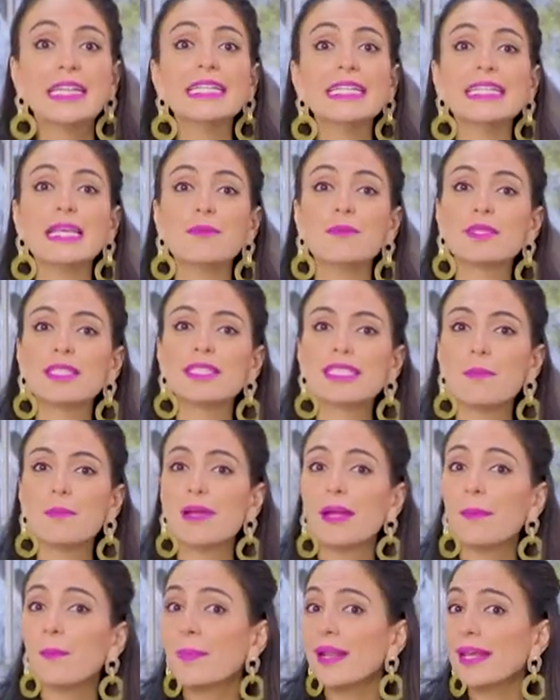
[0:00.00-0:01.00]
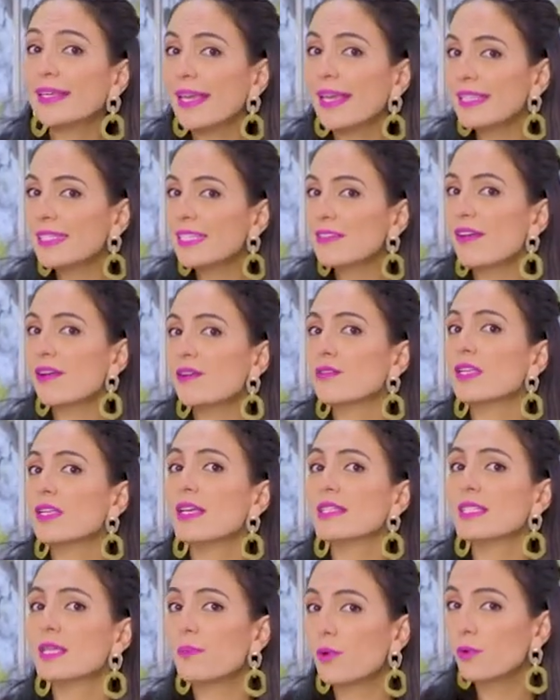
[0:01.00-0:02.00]
temos que saber para que, que você vai usar
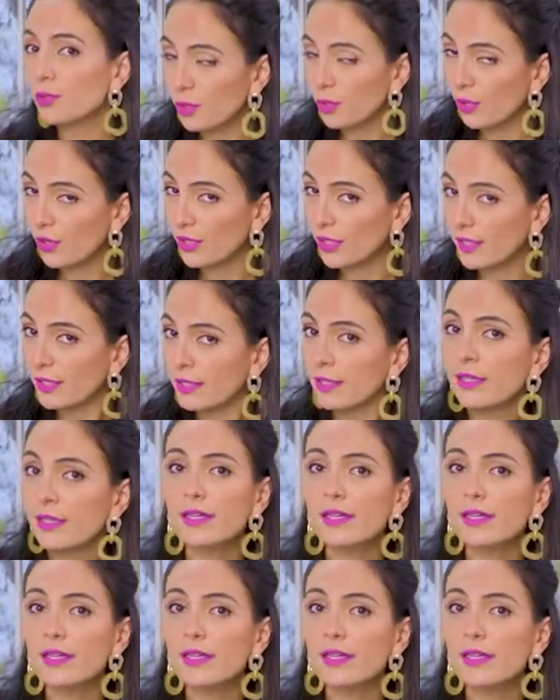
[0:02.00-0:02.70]
essa poltrona.